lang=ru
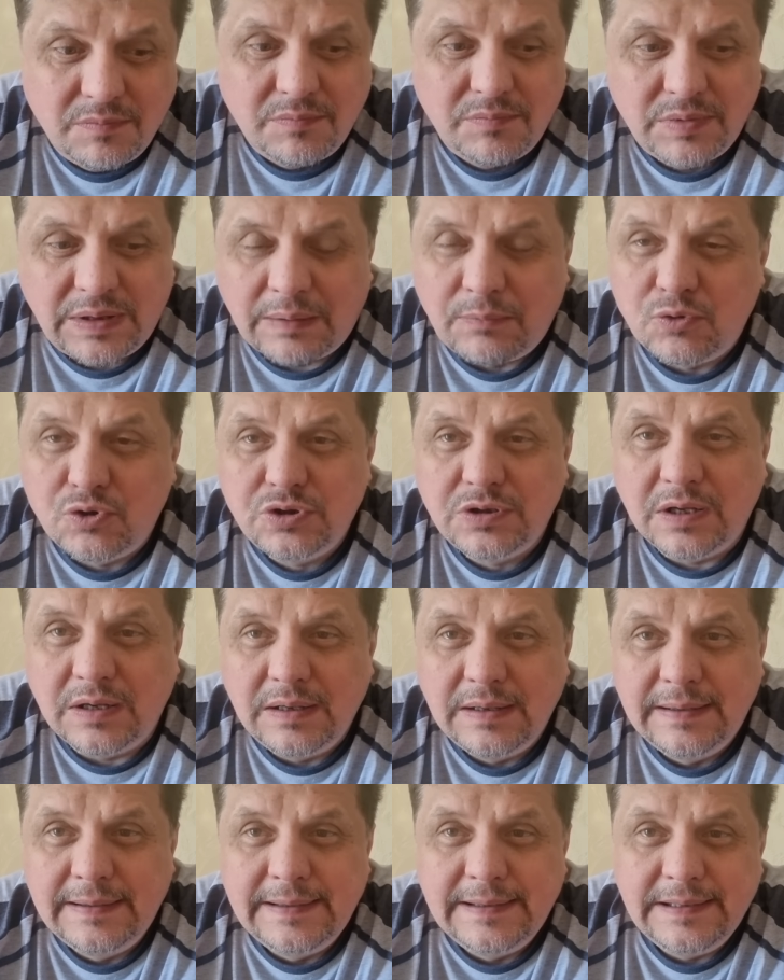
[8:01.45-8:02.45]
Потому что
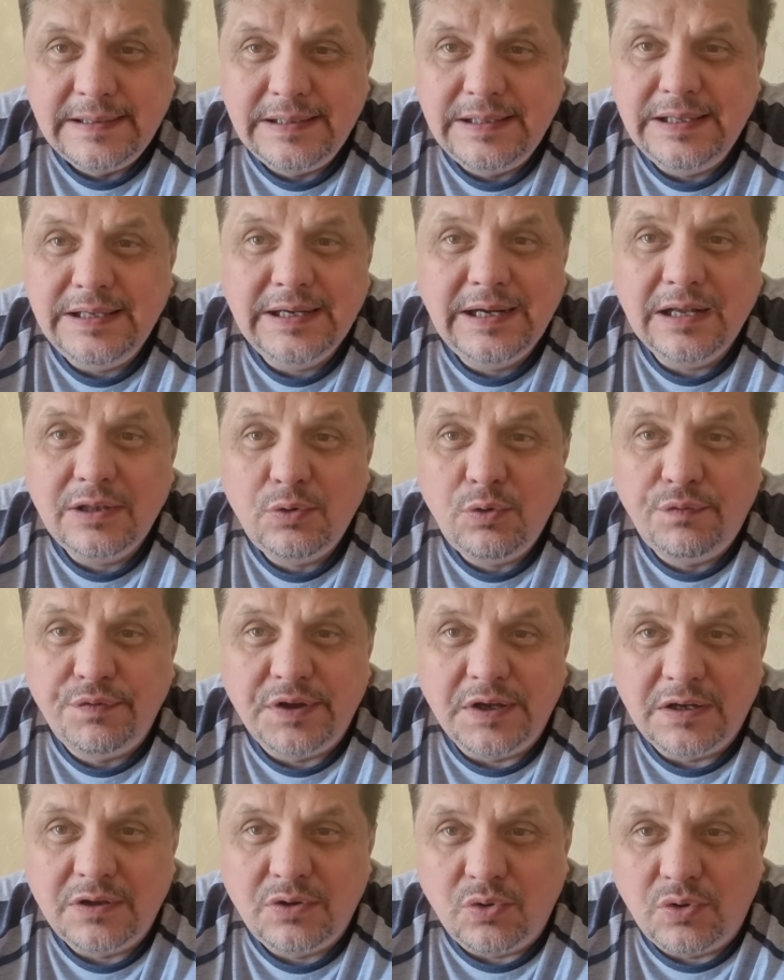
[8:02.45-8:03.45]
не готов
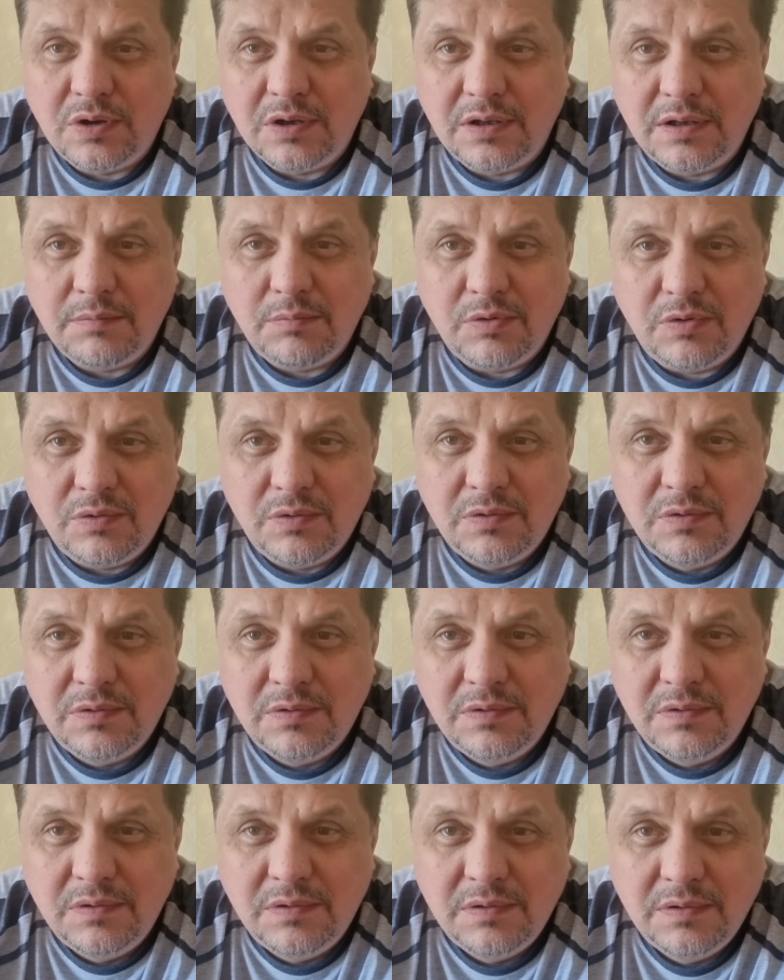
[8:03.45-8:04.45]
никто к этому.
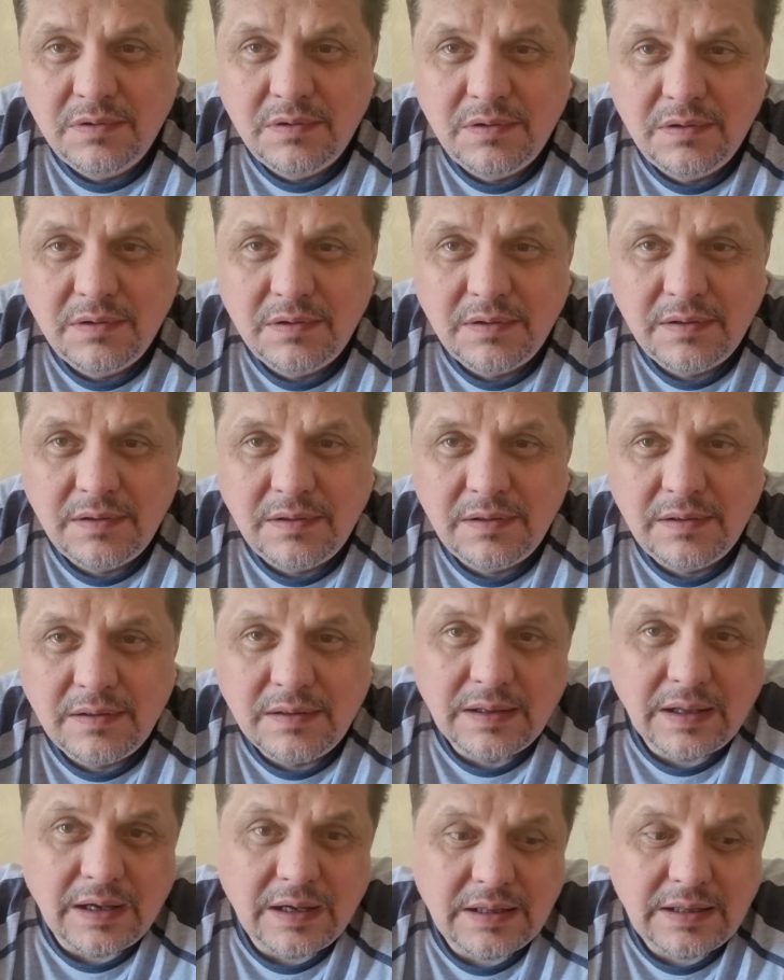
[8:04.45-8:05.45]

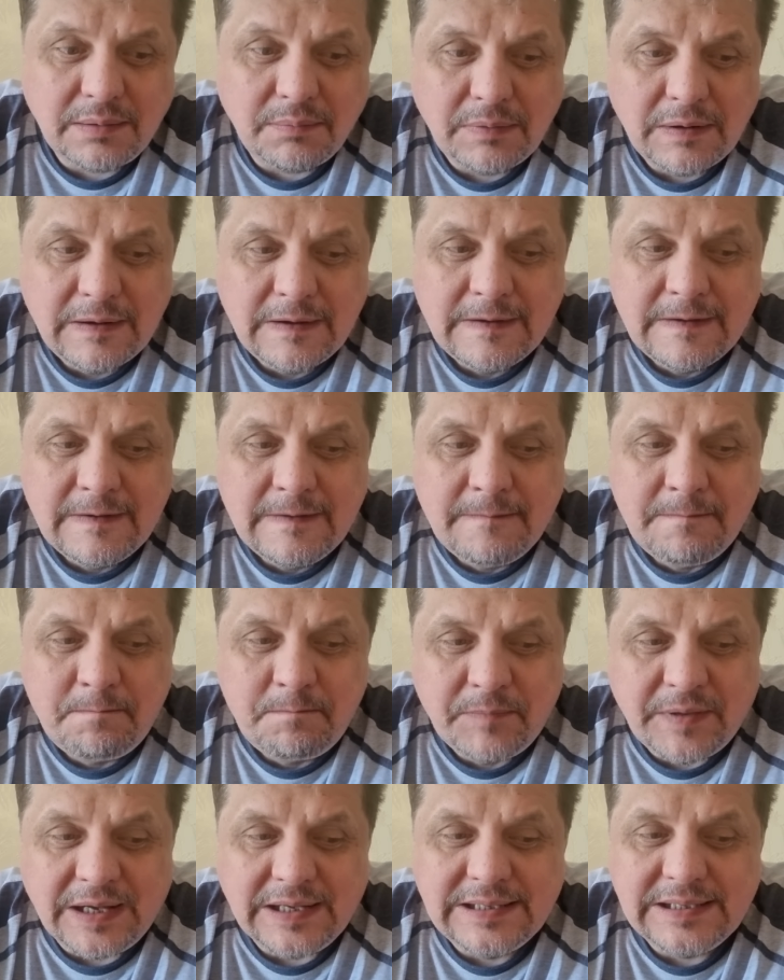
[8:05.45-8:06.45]
На, этом,
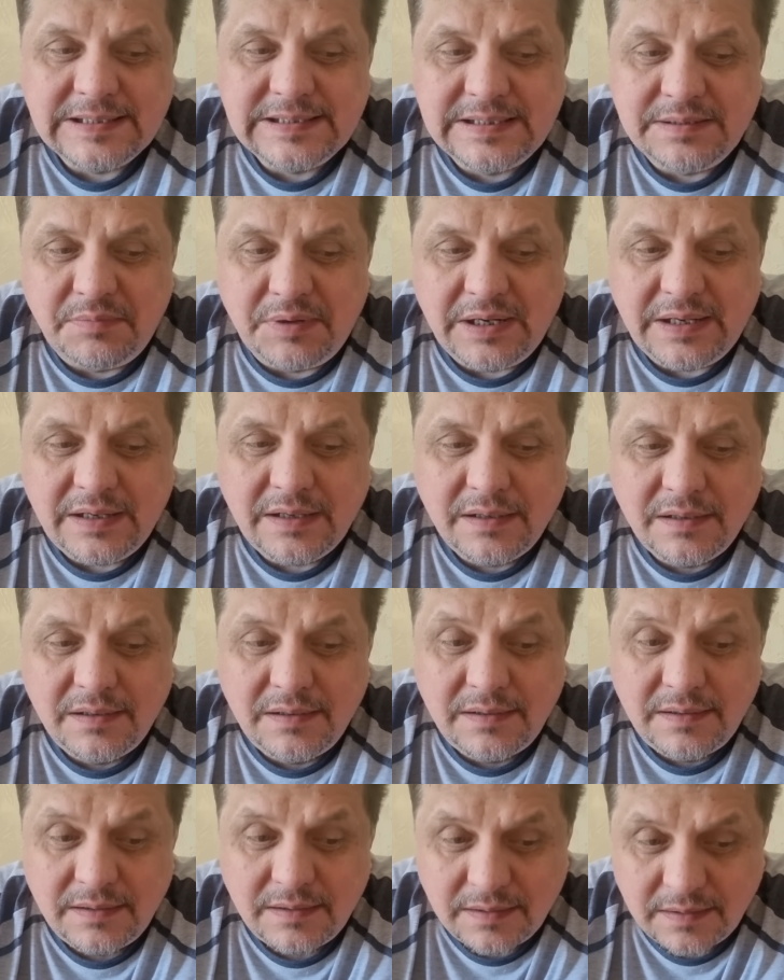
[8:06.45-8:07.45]
на этой земле
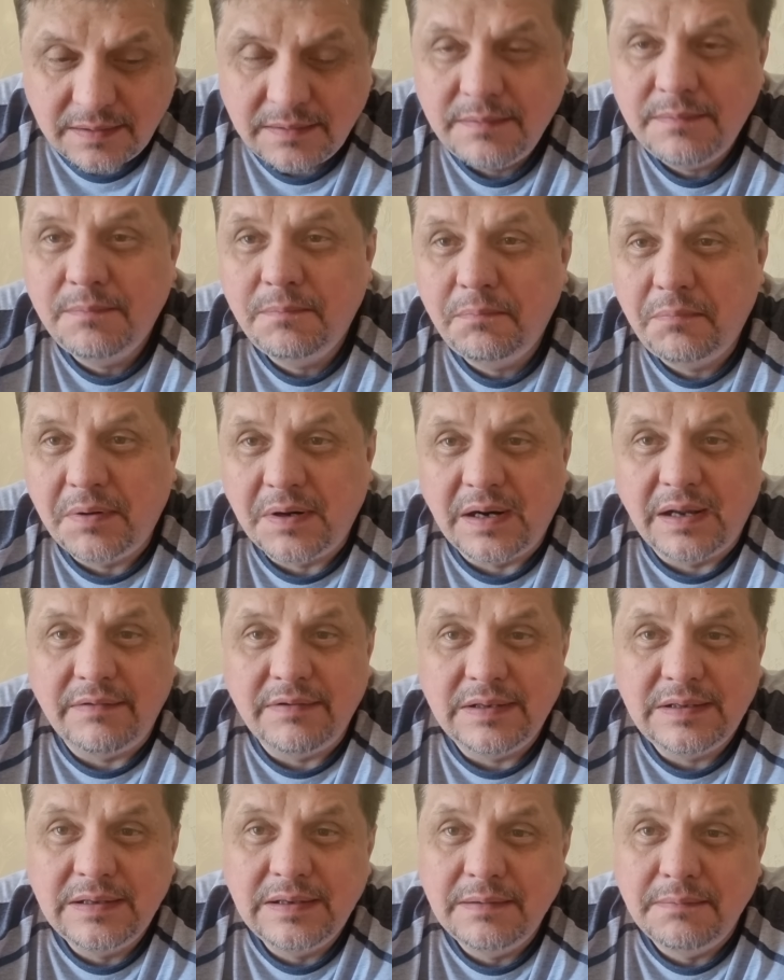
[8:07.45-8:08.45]

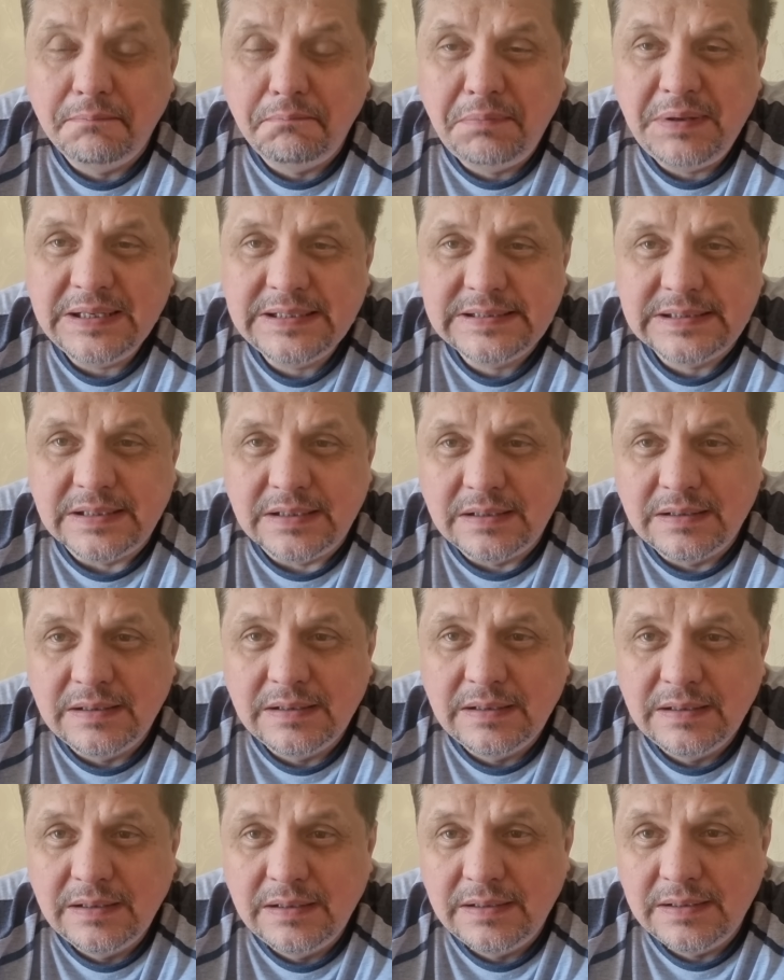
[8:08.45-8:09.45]
правят бесы,
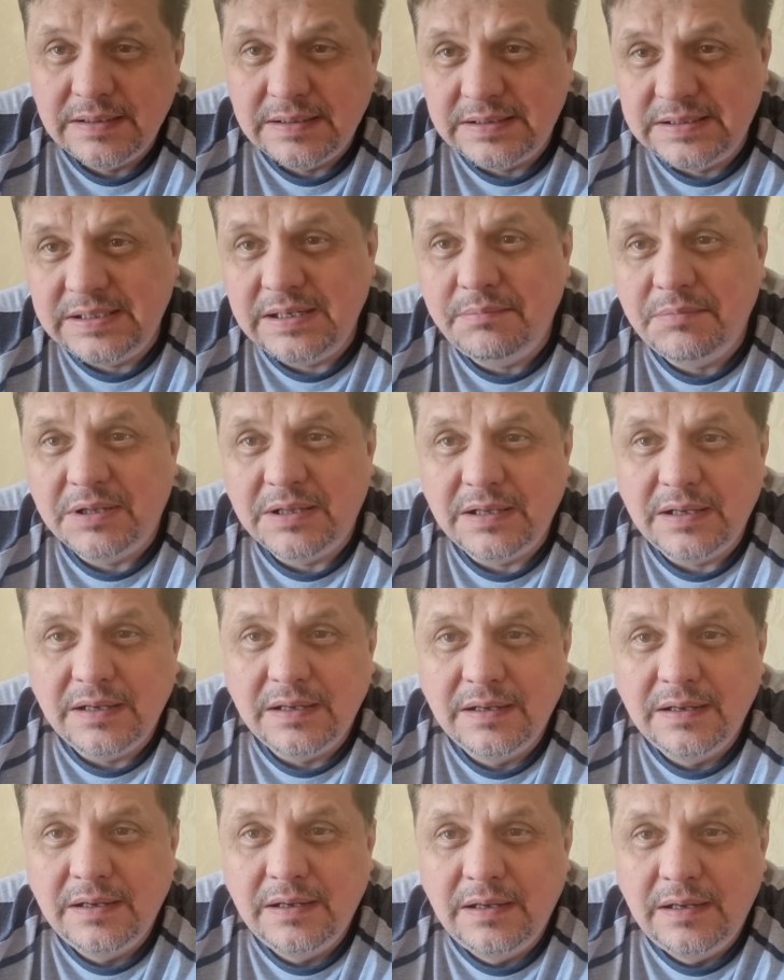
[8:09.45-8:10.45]
демоны,
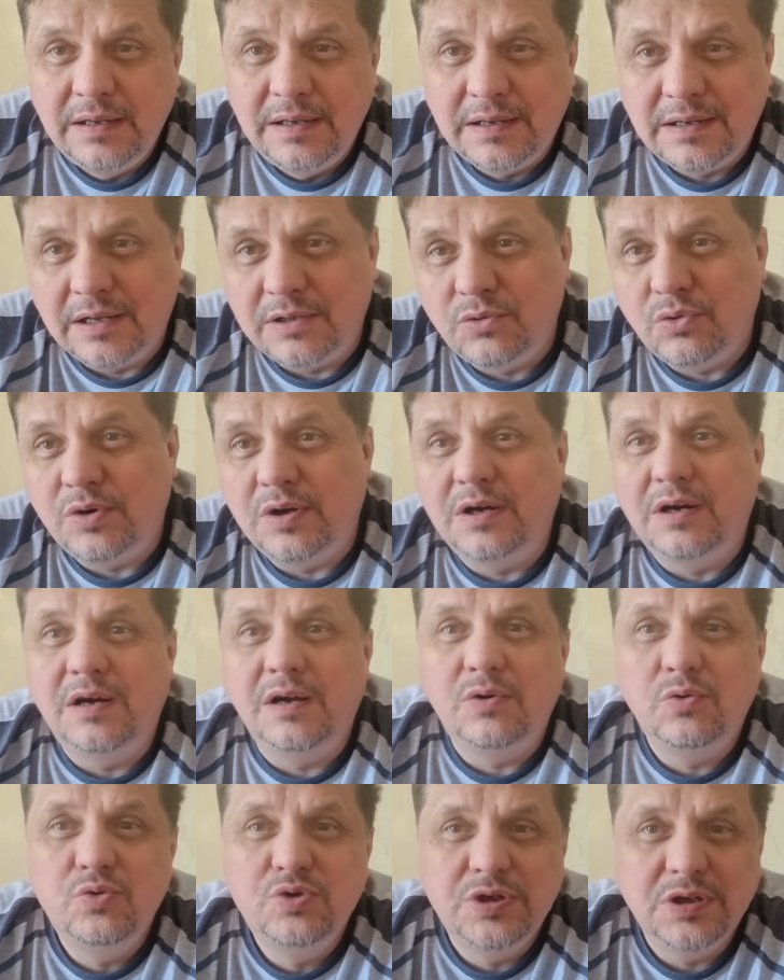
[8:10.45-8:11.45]
которые
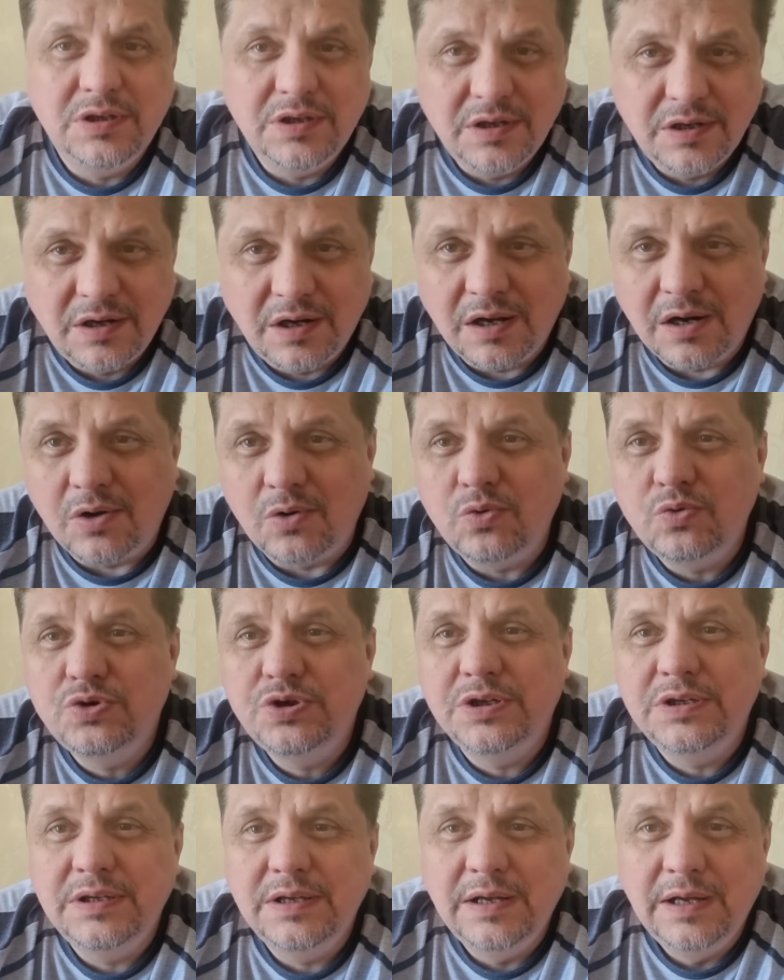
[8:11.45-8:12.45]
кружат,
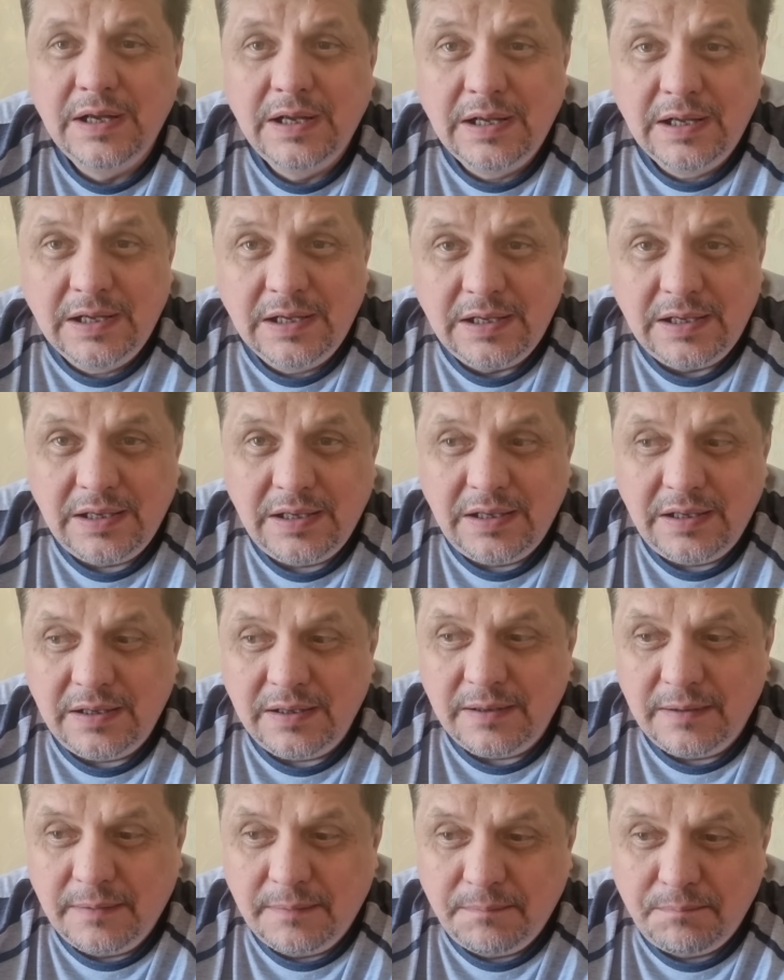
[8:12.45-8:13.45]
кружат
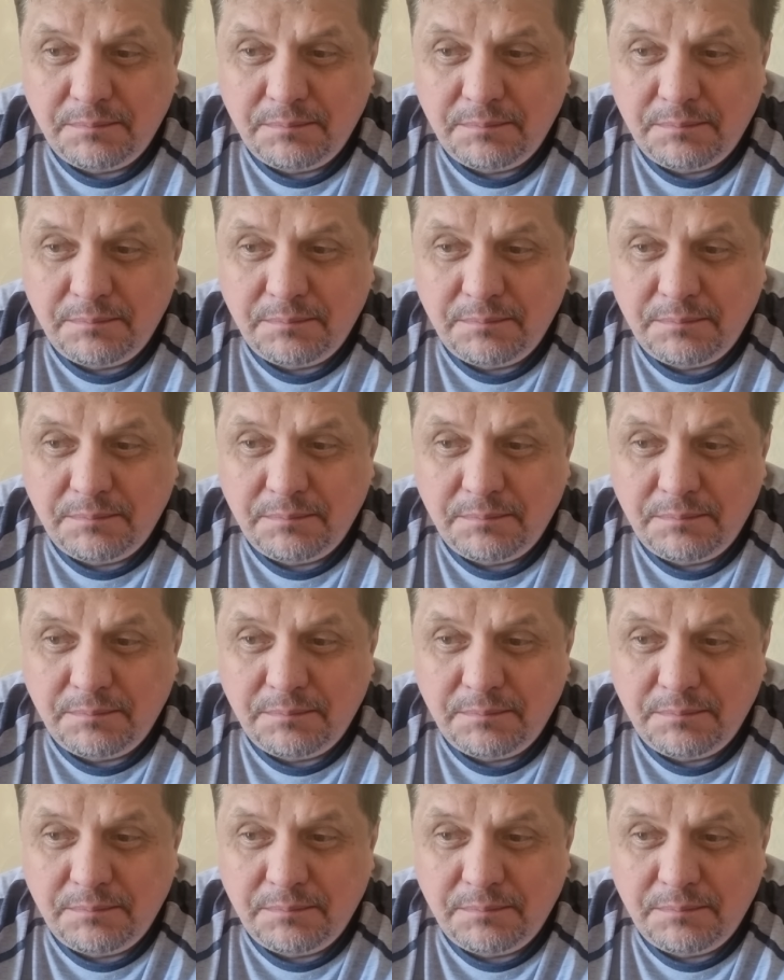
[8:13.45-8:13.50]
и